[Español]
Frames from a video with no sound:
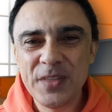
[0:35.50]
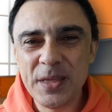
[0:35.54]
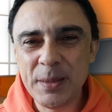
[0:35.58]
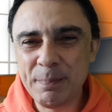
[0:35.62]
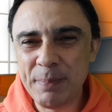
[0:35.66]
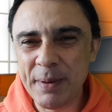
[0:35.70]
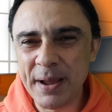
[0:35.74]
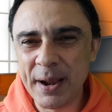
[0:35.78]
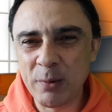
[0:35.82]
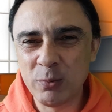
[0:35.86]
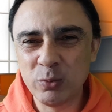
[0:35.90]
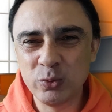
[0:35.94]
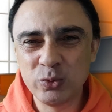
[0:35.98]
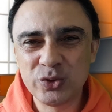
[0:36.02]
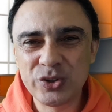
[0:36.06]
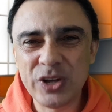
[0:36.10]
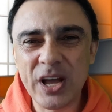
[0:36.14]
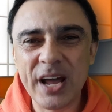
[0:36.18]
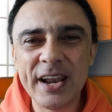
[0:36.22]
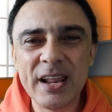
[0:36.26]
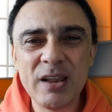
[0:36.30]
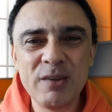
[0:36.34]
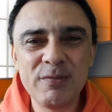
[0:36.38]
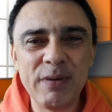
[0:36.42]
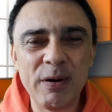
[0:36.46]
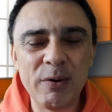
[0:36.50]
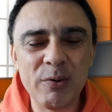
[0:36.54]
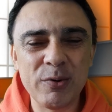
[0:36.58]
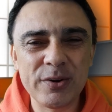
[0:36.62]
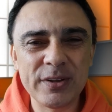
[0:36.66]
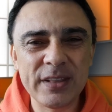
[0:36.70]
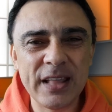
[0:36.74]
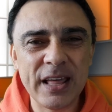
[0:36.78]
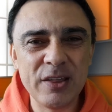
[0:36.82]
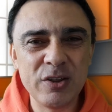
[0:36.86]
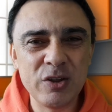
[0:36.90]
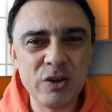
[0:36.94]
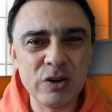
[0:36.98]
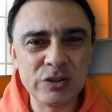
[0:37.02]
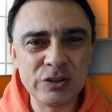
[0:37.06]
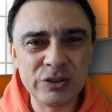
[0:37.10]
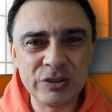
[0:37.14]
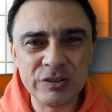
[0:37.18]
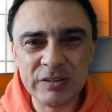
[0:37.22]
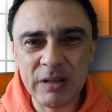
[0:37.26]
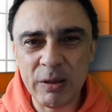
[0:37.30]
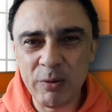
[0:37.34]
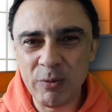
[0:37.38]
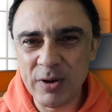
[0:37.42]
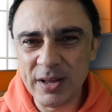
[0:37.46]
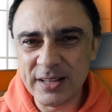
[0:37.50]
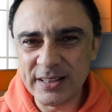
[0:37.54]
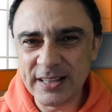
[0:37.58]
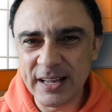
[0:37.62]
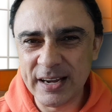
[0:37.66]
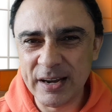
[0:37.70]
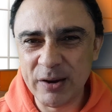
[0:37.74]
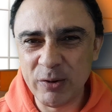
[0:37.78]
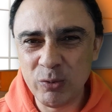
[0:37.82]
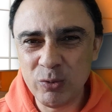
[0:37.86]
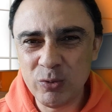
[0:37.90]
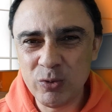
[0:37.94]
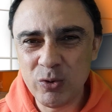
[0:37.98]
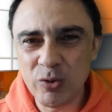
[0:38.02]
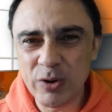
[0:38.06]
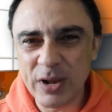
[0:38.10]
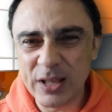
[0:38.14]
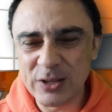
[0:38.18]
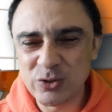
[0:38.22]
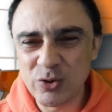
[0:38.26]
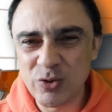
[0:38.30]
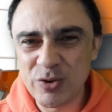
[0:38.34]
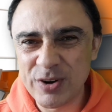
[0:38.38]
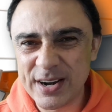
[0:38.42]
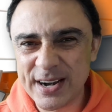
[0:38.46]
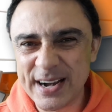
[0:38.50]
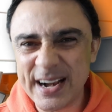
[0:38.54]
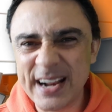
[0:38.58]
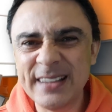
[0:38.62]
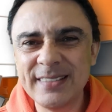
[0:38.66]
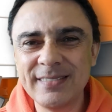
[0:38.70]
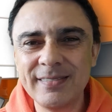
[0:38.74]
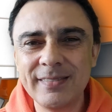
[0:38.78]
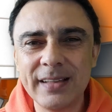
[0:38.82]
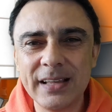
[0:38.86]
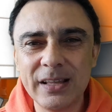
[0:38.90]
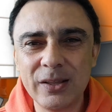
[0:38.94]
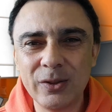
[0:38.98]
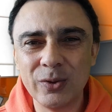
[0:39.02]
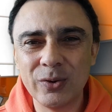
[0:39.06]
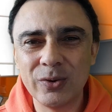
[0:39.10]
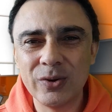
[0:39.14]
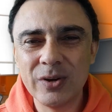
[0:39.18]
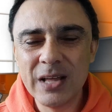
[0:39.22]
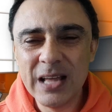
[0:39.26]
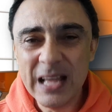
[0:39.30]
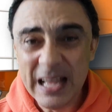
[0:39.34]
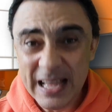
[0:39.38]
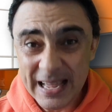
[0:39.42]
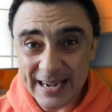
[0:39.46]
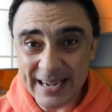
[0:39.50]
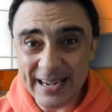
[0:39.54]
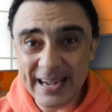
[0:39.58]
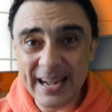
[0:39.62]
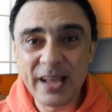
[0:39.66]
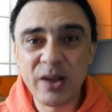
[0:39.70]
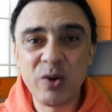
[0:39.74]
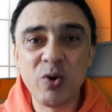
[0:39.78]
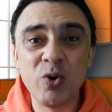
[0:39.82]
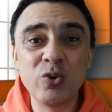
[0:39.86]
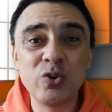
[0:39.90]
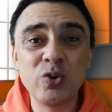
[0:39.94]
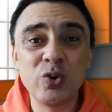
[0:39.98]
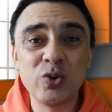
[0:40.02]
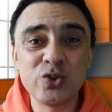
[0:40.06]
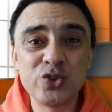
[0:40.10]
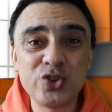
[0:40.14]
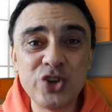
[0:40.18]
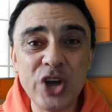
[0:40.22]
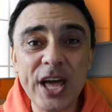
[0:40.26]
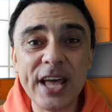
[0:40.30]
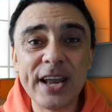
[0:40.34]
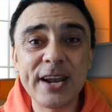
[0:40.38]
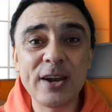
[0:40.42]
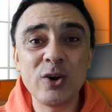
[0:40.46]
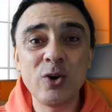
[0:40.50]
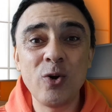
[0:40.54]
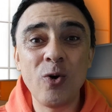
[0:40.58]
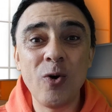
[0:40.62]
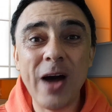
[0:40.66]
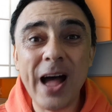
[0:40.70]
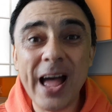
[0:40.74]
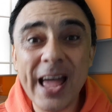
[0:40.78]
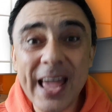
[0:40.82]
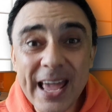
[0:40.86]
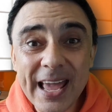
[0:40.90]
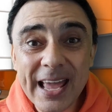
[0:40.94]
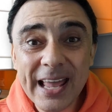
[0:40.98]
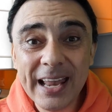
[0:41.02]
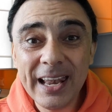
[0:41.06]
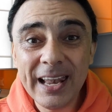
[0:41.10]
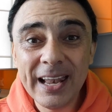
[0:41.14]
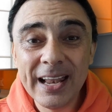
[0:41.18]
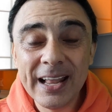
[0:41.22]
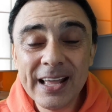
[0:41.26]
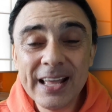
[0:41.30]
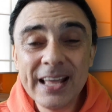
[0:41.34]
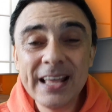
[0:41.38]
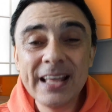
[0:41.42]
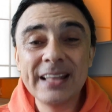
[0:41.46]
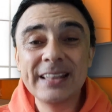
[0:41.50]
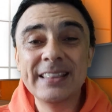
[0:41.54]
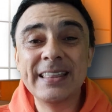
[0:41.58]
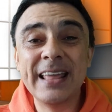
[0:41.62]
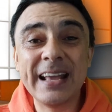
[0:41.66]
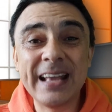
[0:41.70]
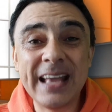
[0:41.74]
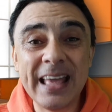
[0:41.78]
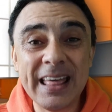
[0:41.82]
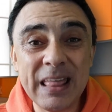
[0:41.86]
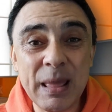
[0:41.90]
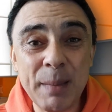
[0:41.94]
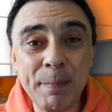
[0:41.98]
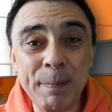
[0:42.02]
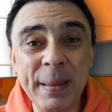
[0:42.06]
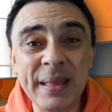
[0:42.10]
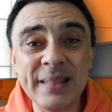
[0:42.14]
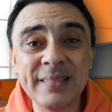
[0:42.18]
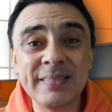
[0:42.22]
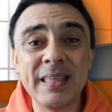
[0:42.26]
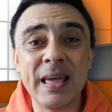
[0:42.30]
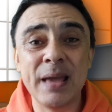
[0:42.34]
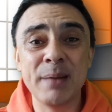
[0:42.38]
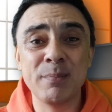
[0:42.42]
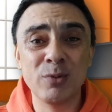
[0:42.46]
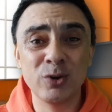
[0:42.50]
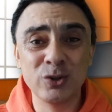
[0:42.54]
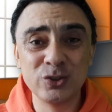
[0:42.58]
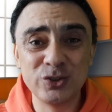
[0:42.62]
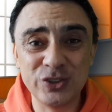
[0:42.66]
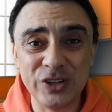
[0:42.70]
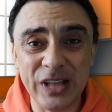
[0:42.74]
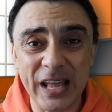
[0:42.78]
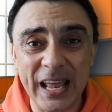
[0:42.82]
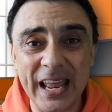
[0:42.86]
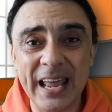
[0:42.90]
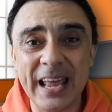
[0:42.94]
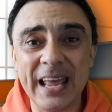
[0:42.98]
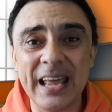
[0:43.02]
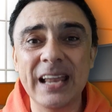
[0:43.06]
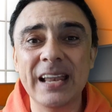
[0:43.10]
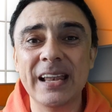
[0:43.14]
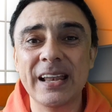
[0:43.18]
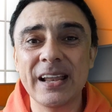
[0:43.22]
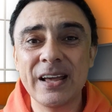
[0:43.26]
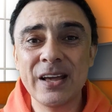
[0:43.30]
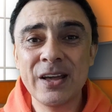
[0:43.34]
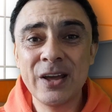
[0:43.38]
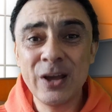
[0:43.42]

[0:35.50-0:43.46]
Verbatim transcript: para buscar el favor de Dios debo de tener un corazón rendido, reconocerlo a Él de que dependemos de Él.